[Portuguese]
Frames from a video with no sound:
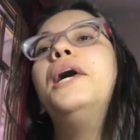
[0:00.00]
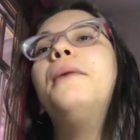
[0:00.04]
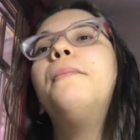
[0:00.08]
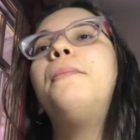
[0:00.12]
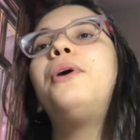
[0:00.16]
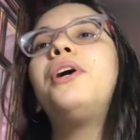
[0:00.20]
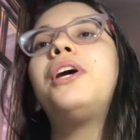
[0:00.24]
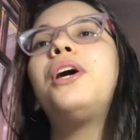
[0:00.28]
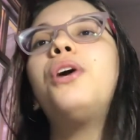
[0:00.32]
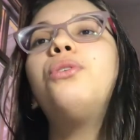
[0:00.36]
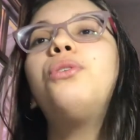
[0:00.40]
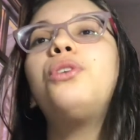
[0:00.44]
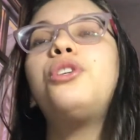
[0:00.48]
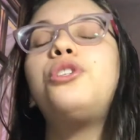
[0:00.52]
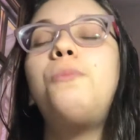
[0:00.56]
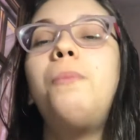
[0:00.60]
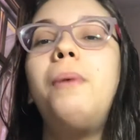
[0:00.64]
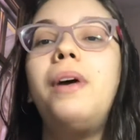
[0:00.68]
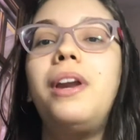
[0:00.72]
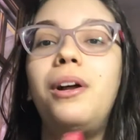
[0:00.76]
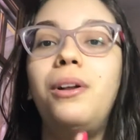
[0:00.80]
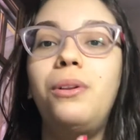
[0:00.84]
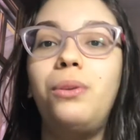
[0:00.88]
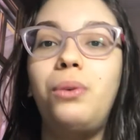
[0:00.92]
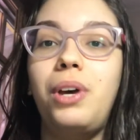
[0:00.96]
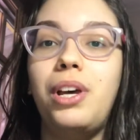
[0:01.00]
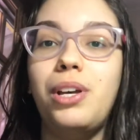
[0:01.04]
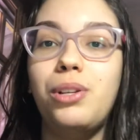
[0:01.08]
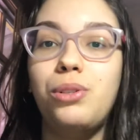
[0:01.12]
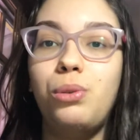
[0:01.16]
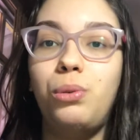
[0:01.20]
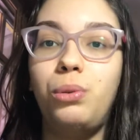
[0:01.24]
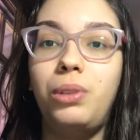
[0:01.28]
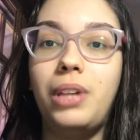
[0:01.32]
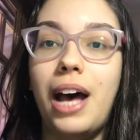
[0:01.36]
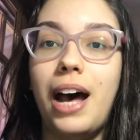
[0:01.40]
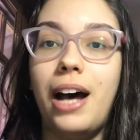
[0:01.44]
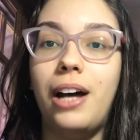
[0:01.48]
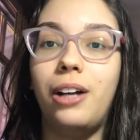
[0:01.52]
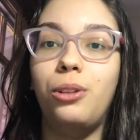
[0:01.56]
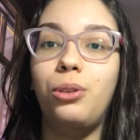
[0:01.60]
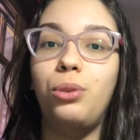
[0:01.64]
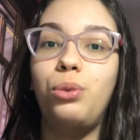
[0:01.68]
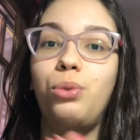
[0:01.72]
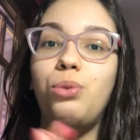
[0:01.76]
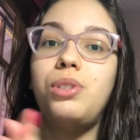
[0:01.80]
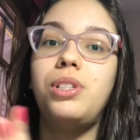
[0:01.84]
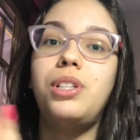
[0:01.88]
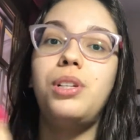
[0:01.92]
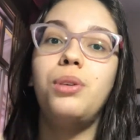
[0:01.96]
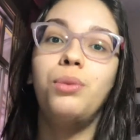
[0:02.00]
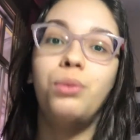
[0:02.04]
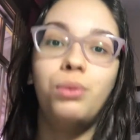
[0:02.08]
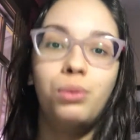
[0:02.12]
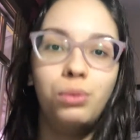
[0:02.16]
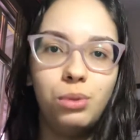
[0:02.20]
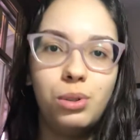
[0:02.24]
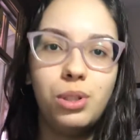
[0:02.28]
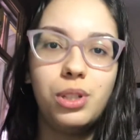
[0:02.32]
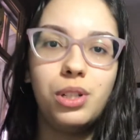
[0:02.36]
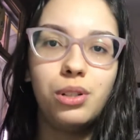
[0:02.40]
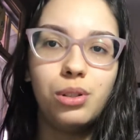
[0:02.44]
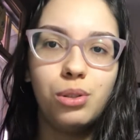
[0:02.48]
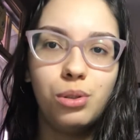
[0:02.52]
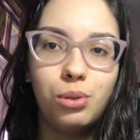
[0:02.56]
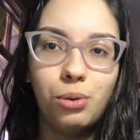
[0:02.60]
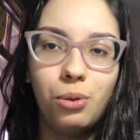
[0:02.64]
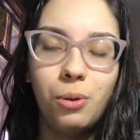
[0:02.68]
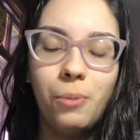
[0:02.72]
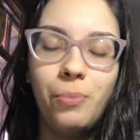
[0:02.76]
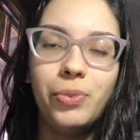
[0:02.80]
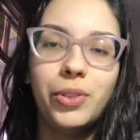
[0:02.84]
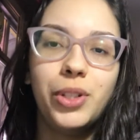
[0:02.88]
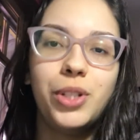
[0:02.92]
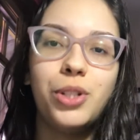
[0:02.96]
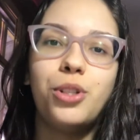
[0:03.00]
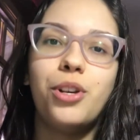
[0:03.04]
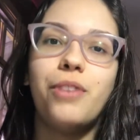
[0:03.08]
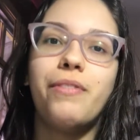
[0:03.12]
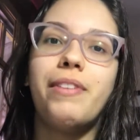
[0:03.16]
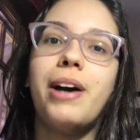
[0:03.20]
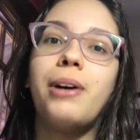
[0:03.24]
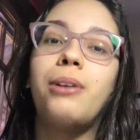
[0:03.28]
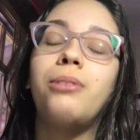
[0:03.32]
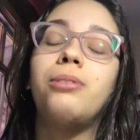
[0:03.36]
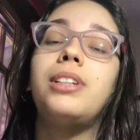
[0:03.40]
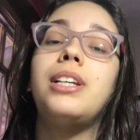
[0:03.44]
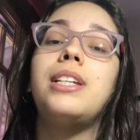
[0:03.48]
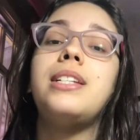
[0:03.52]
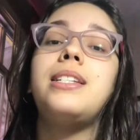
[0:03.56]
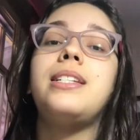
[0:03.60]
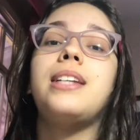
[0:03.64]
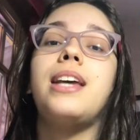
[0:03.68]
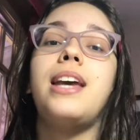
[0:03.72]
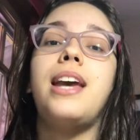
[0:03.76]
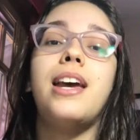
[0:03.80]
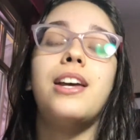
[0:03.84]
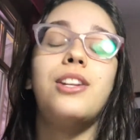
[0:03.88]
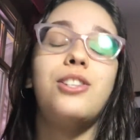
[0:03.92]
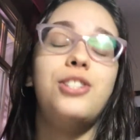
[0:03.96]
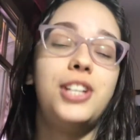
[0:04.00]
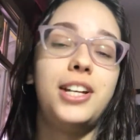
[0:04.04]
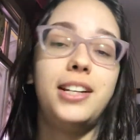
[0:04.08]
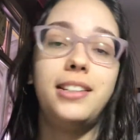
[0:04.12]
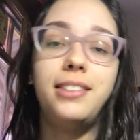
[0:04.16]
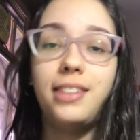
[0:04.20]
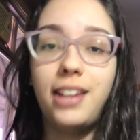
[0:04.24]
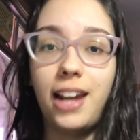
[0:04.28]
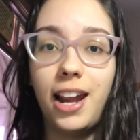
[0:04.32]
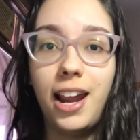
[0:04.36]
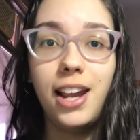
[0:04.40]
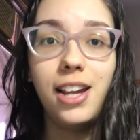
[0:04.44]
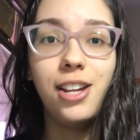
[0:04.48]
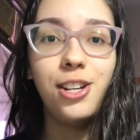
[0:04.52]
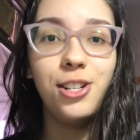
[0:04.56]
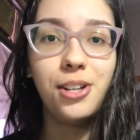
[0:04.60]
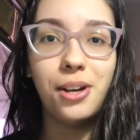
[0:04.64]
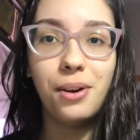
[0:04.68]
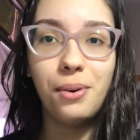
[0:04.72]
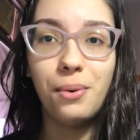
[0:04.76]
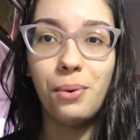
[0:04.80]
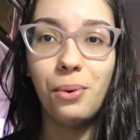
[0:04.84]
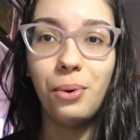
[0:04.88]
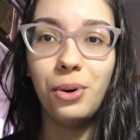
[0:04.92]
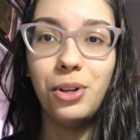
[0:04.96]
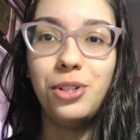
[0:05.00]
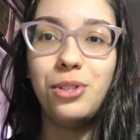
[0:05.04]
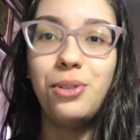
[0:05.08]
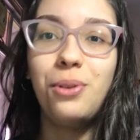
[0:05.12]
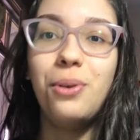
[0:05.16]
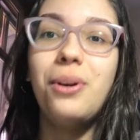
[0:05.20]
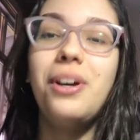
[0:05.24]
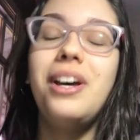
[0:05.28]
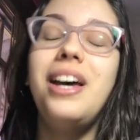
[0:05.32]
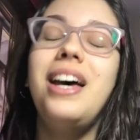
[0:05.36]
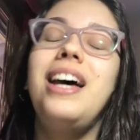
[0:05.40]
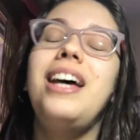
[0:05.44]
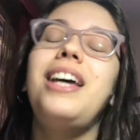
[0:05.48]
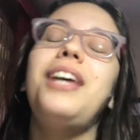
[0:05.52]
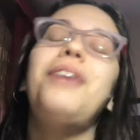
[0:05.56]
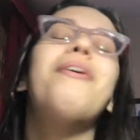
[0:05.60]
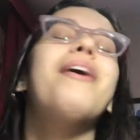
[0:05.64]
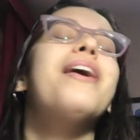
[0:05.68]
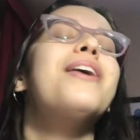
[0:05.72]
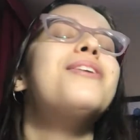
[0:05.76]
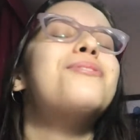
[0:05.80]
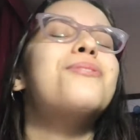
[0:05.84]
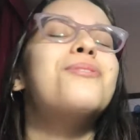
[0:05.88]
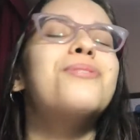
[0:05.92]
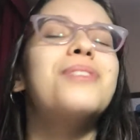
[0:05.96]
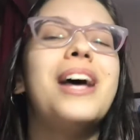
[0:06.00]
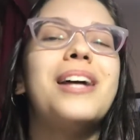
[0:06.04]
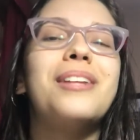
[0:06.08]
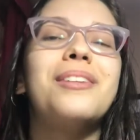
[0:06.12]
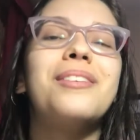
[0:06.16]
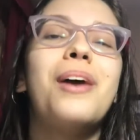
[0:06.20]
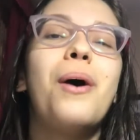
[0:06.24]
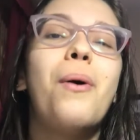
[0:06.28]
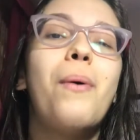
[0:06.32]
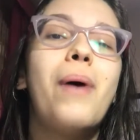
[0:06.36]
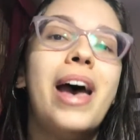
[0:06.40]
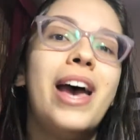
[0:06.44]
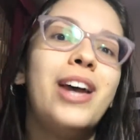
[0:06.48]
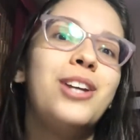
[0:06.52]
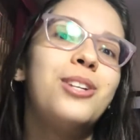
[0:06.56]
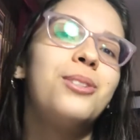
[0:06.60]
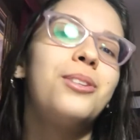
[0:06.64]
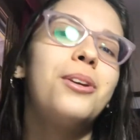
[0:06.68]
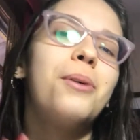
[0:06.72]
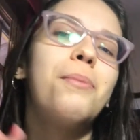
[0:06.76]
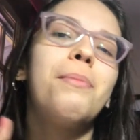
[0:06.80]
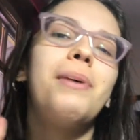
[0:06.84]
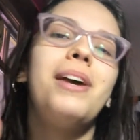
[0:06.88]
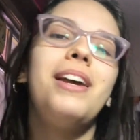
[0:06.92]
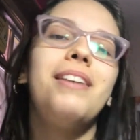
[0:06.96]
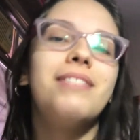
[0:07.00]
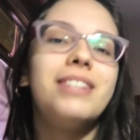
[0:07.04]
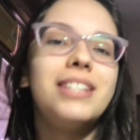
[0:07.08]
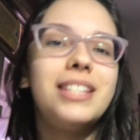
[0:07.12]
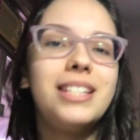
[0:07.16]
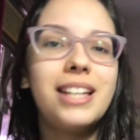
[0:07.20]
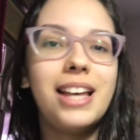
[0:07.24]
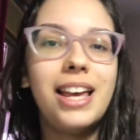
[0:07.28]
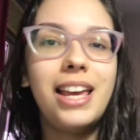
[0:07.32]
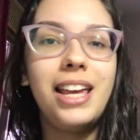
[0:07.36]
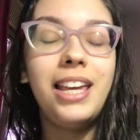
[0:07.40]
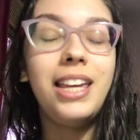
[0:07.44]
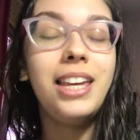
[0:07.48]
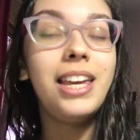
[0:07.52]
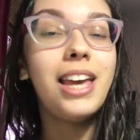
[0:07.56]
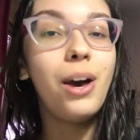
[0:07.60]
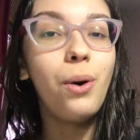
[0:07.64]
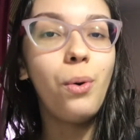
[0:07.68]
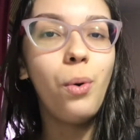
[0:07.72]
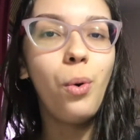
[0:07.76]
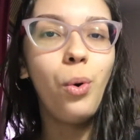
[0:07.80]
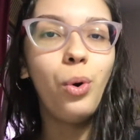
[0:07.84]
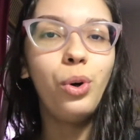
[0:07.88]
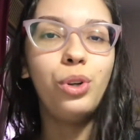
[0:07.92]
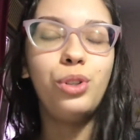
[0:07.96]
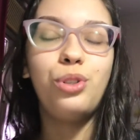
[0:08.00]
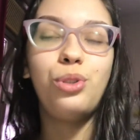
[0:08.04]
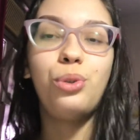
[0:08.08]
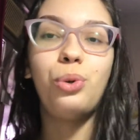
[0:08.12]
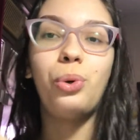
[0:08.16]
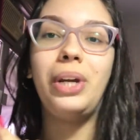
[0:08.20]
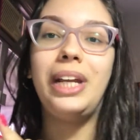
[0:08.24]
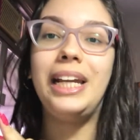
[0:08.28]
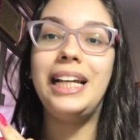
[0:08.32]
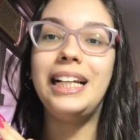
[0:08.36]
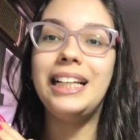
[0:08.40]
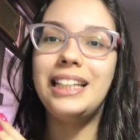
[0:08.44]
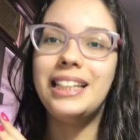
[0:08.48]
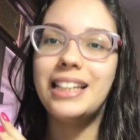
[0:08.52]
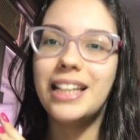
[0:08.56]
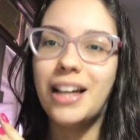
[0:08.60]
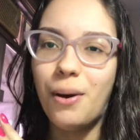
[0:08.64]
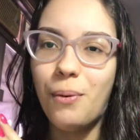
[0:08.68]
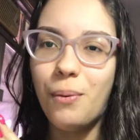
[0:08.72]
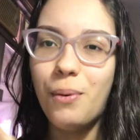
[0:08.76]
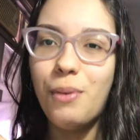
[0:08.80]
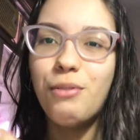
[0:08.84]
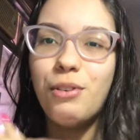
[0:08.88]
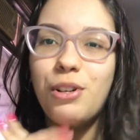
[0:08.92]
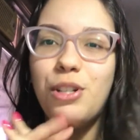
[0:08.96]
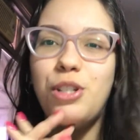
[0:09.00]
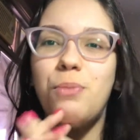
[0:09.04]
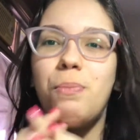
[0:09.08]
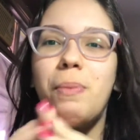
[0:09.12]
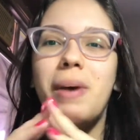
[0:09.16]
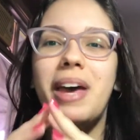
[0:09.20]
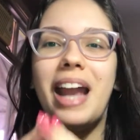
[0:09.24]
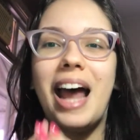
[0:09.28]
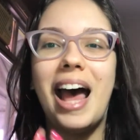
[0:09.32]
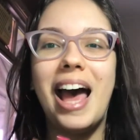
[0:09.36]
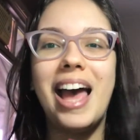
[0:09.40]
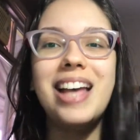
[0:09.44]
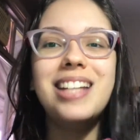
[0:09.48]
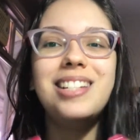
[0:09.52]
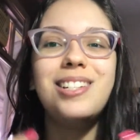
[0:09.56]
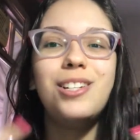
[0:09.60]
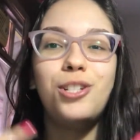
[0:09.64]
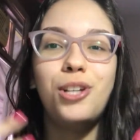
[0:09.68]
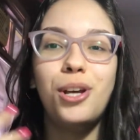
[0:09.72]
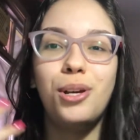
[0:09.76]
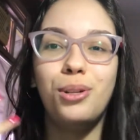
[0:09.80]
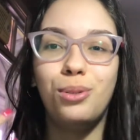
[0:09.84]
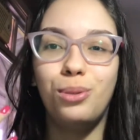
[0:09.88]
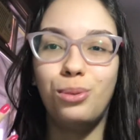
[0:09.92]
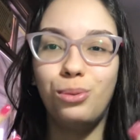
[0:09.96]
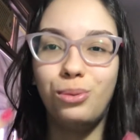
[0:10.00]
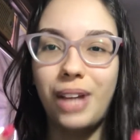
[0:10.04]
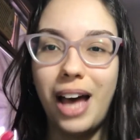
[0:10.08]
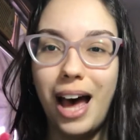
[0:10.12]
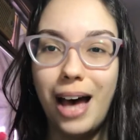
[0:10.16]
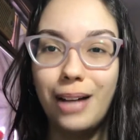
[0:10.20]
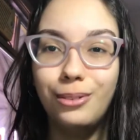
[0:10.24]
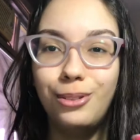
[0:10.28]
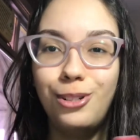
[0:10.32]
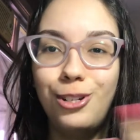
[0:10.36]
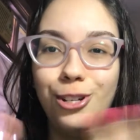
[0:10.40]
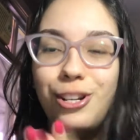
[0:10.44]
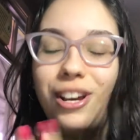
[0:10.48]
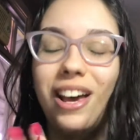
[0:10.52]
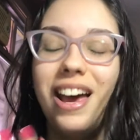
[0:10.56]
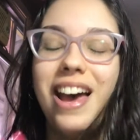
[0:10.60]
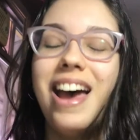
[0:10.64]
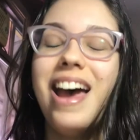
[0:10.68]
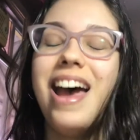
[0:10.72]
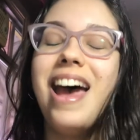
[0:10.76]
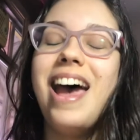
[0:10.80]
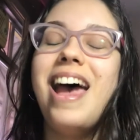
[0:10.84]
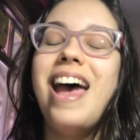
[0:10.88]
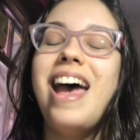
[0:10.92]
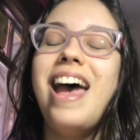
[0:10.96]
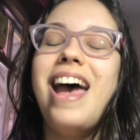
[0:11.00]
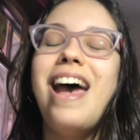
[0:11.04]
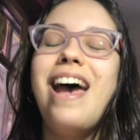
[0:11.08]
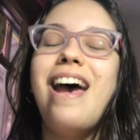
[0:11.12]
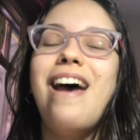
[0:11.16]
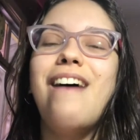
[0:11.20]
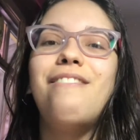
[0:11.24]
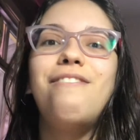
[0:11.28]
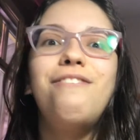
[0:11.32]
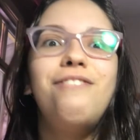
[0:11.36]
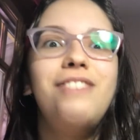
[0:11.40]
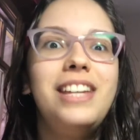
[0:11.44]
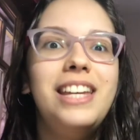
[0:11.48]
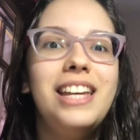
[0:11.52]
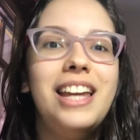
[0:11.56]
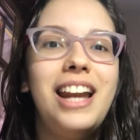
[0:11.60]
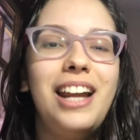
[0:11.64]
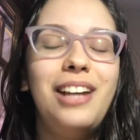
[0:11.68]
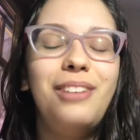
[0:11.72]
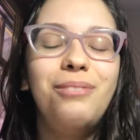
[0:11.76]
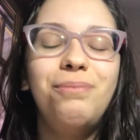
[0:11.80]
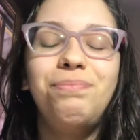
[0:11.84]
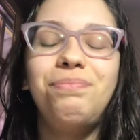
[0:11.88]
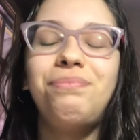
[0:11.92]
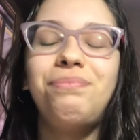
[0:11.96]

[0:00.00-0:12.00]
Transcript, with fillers: Porque eu tô esperando o resultado do segundo SISU, que só vai acontecer dia 3 de agosto, e o resultado da UERJ também vai sair em agosto. Então eu vou esperar esses resultados é, virem